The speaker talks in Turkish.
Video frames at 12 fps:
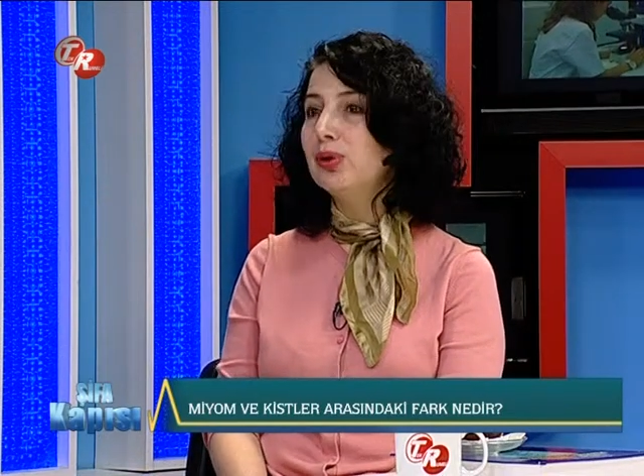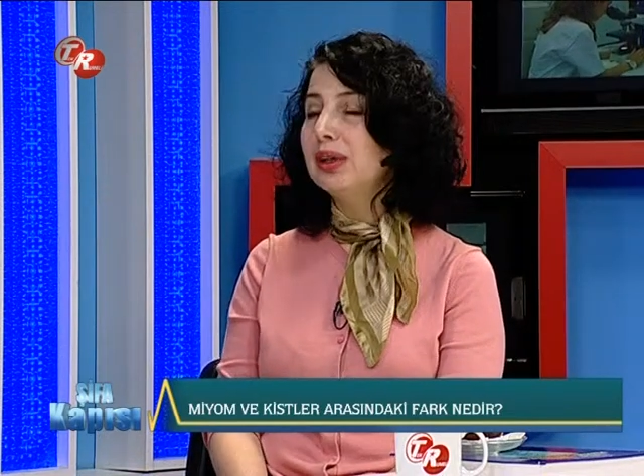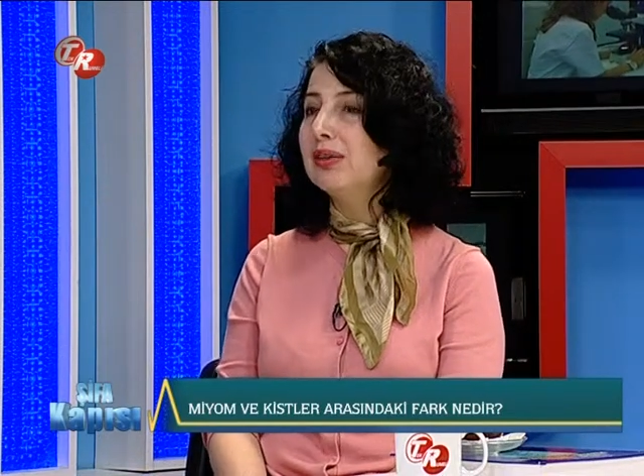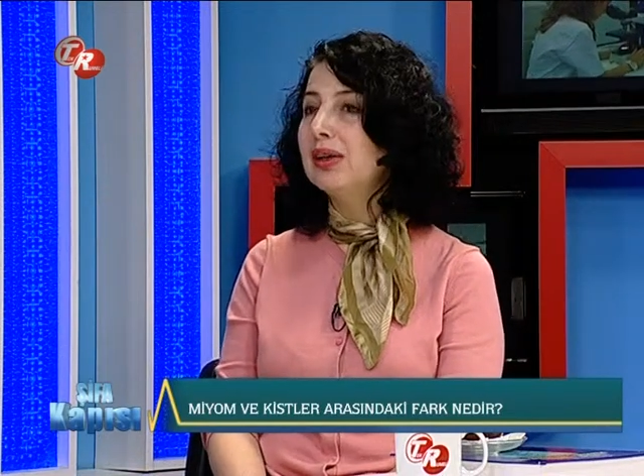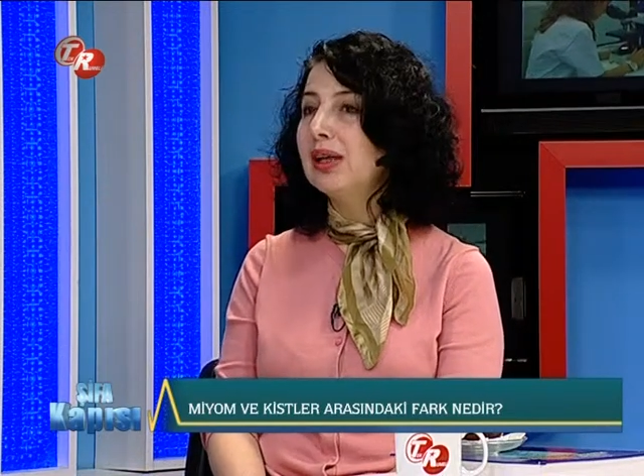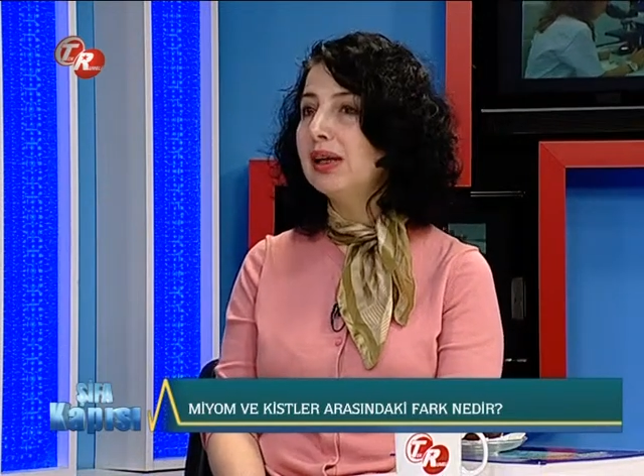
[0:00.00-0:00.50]

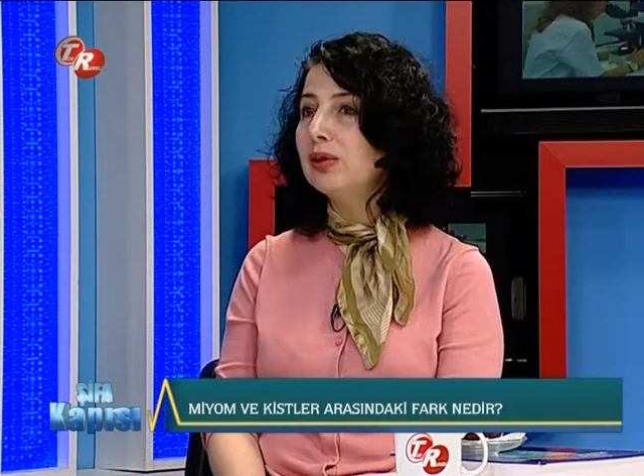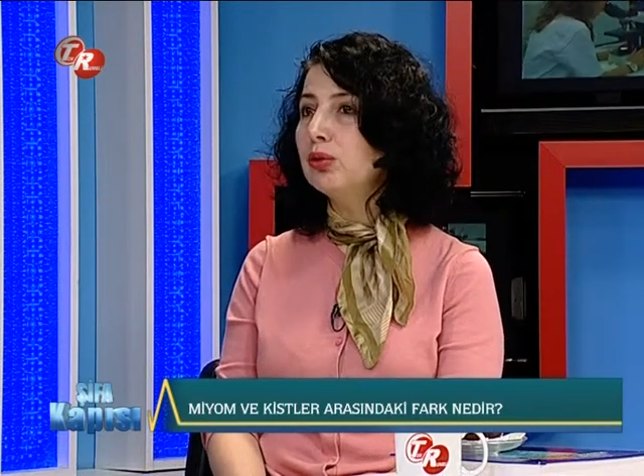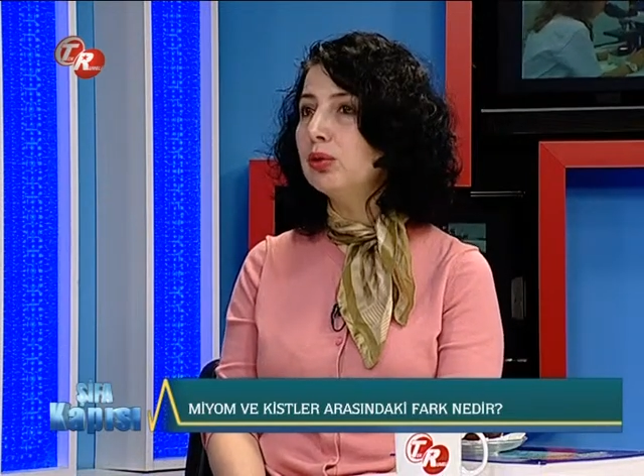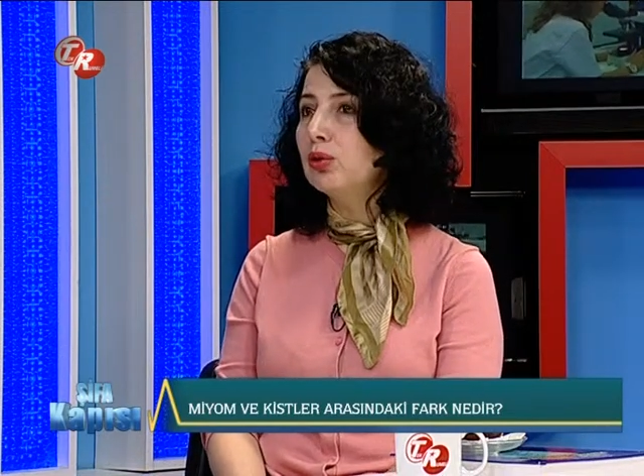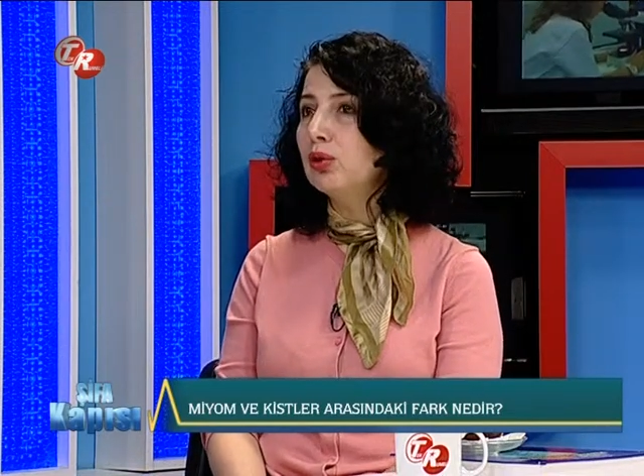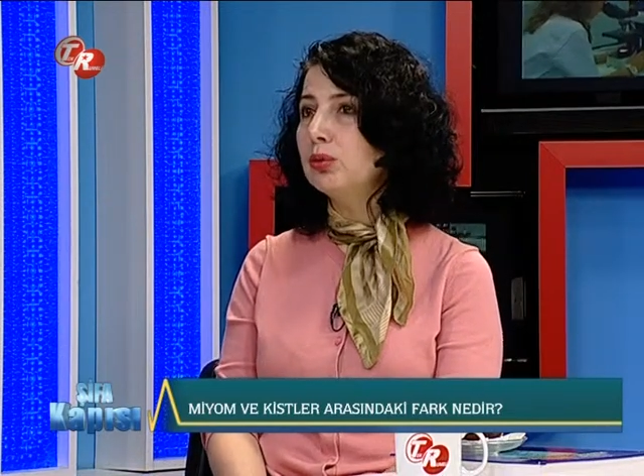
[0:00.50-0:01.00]
evlilerde
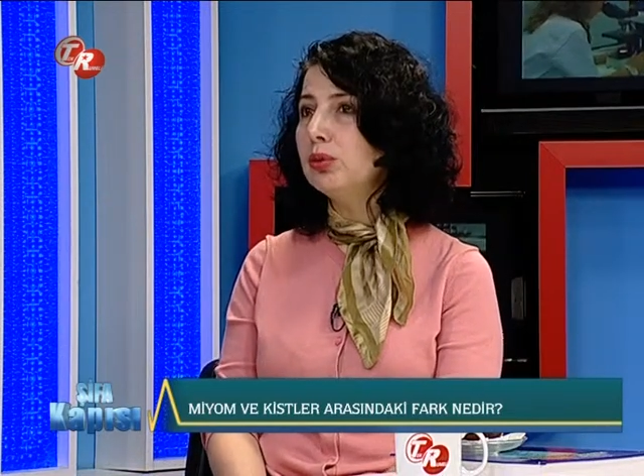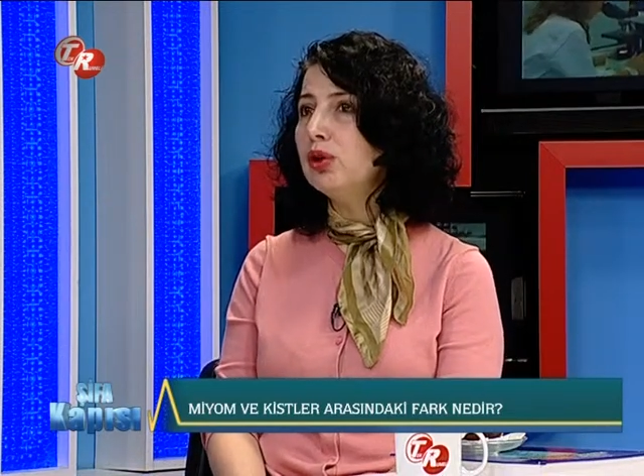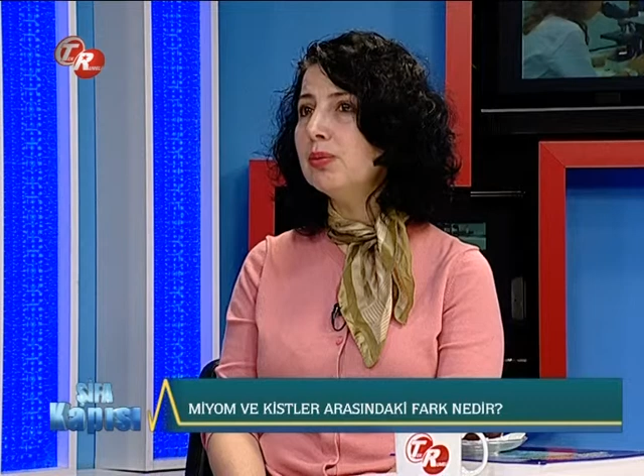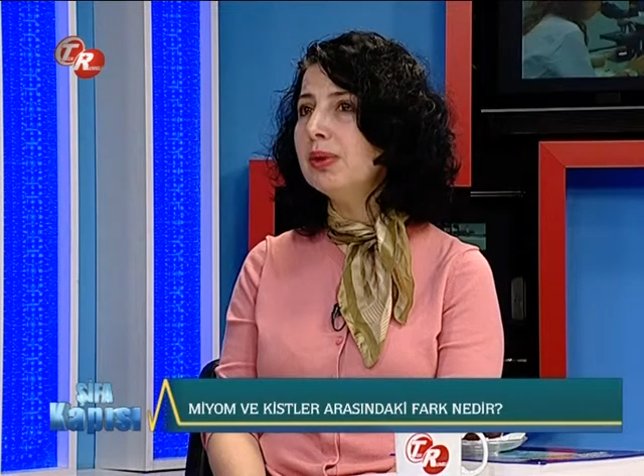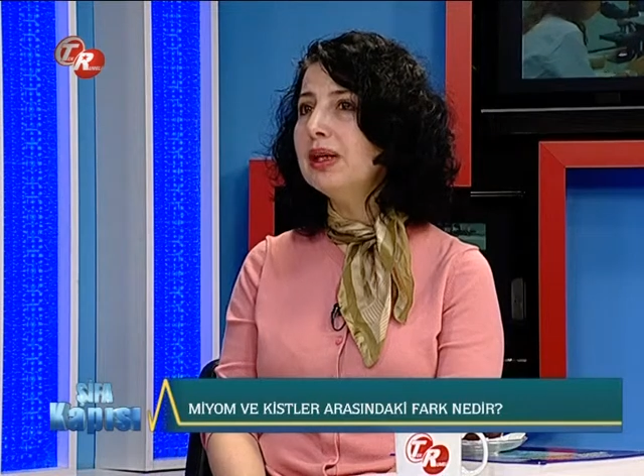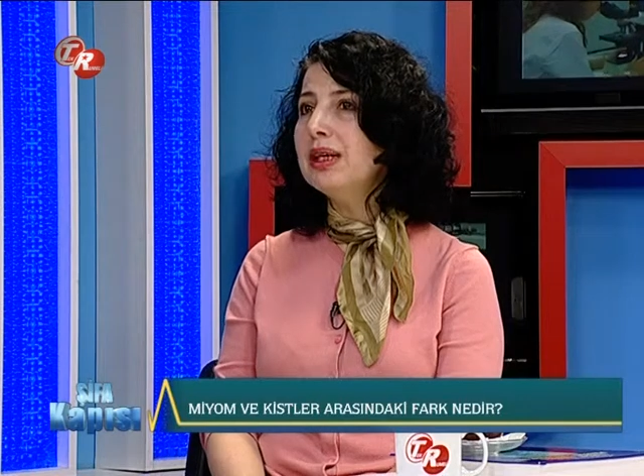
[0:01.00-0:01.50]
de olabilir
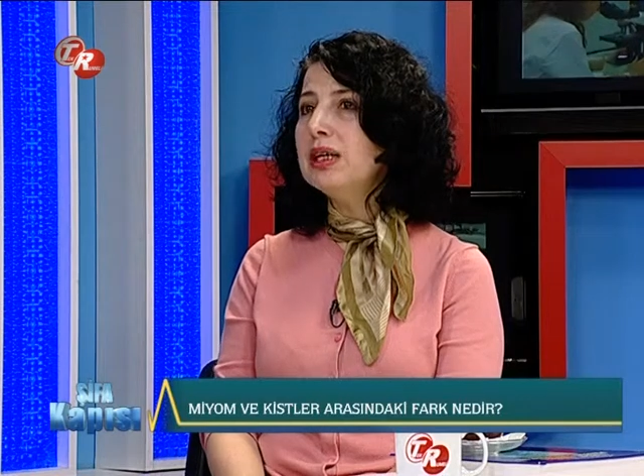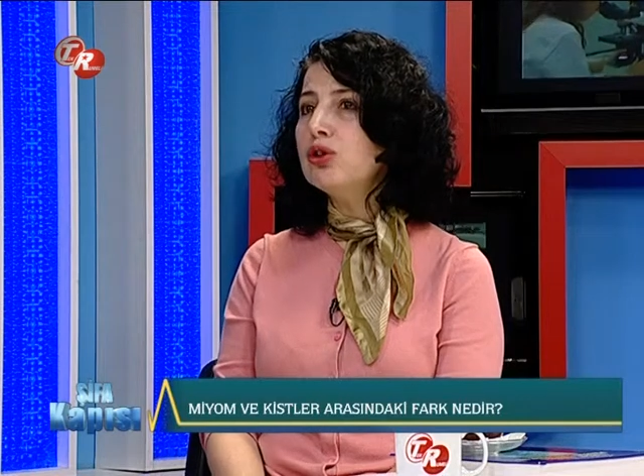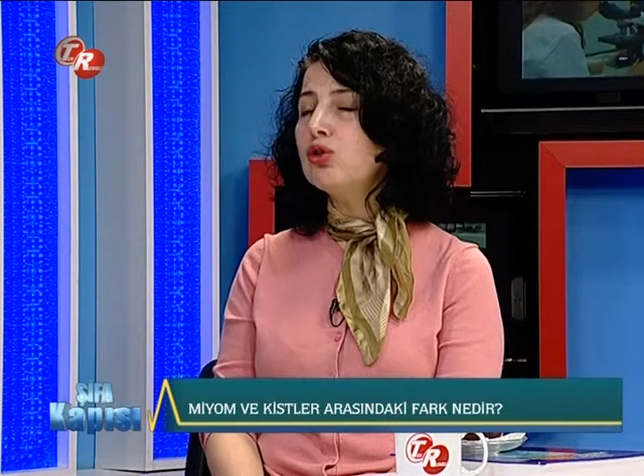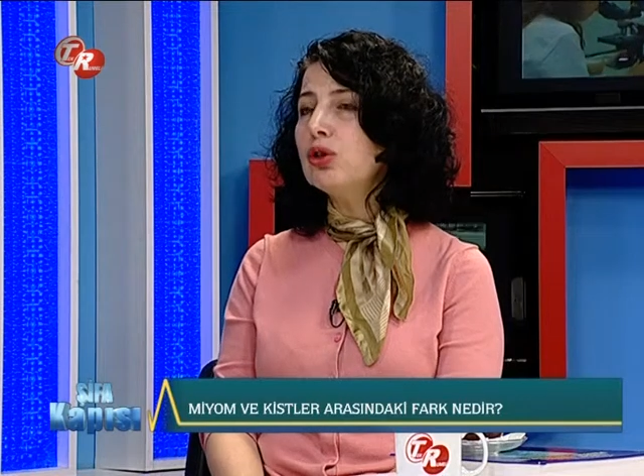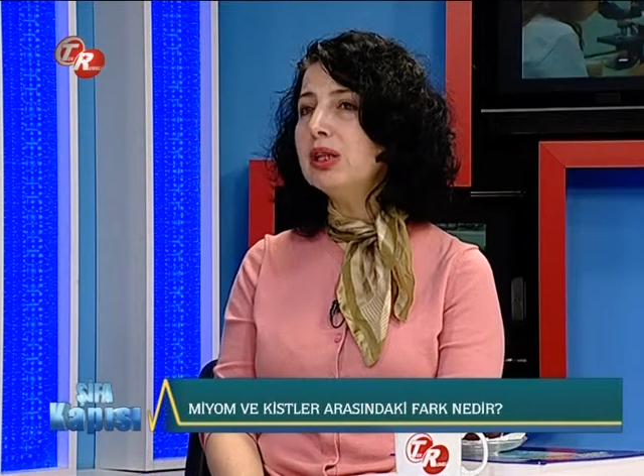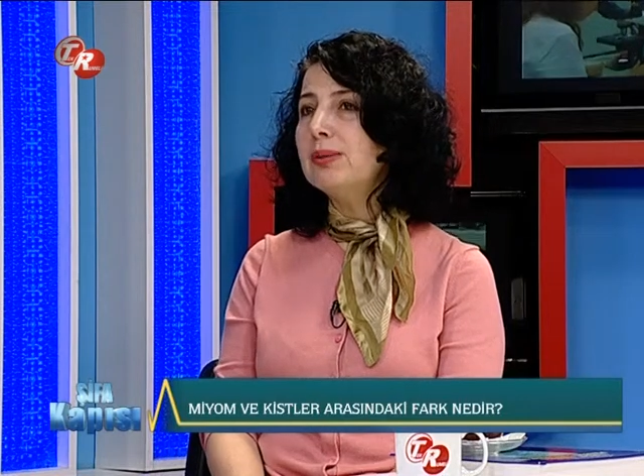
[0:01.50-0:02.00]
ama
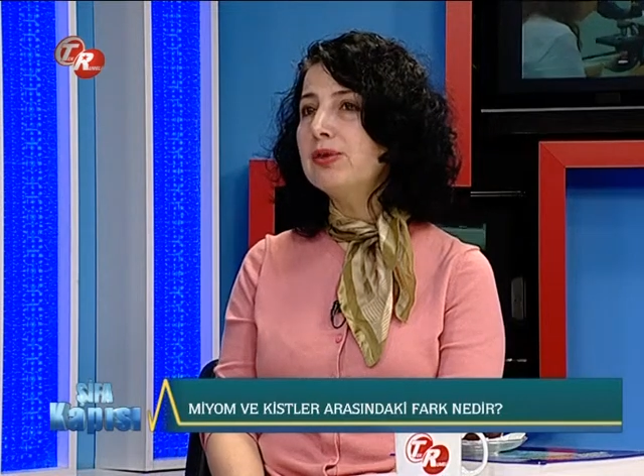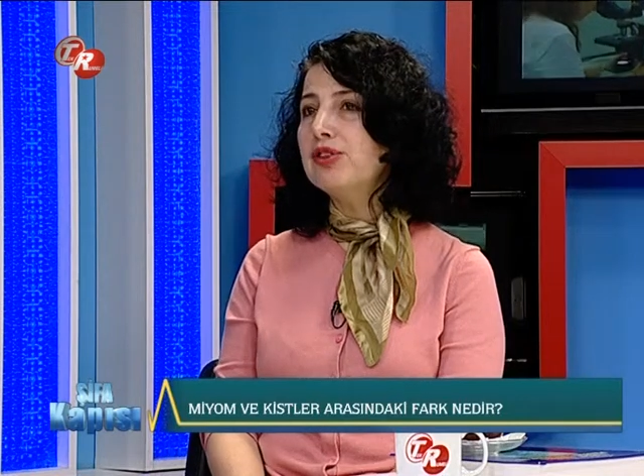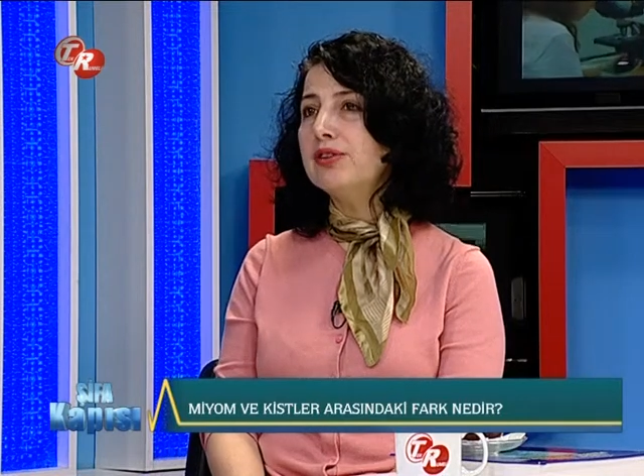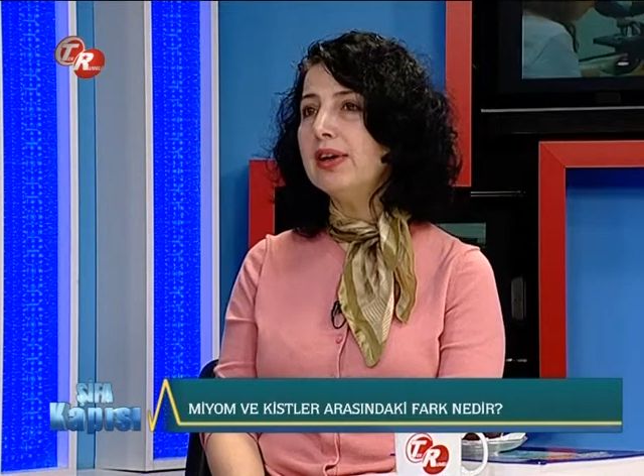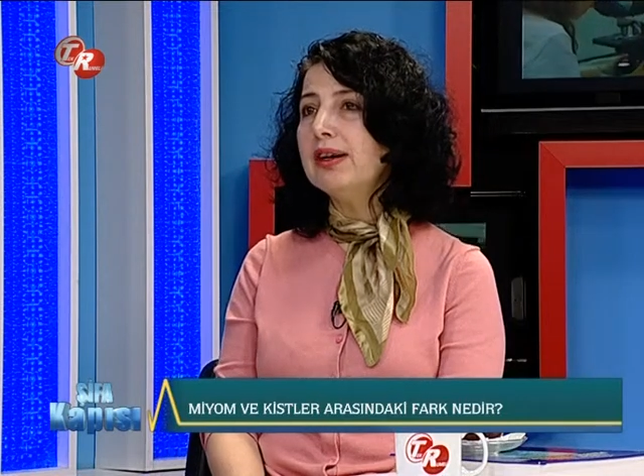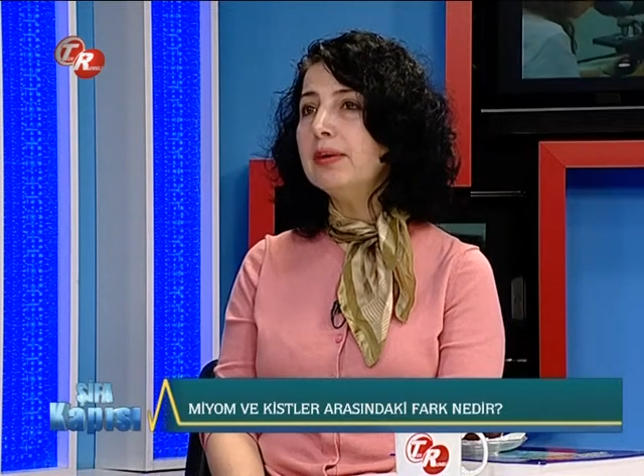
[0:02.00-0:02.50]
şöyle bir
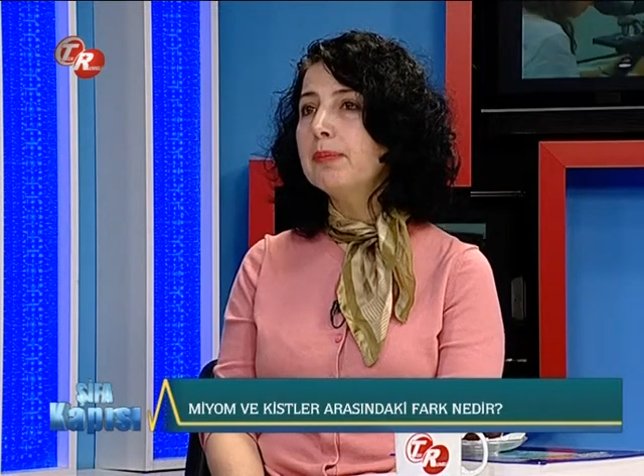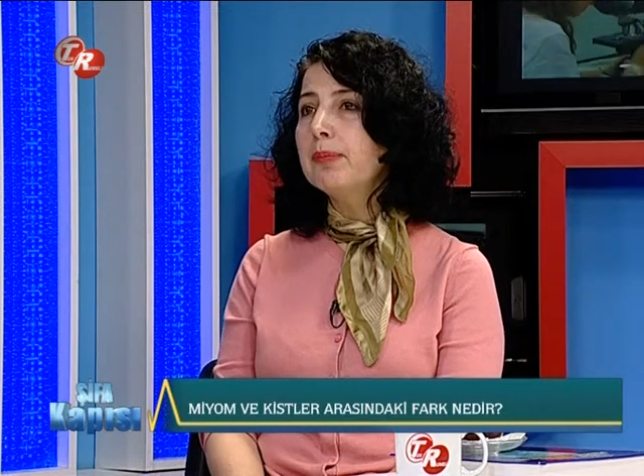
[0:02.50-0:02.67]
şey var.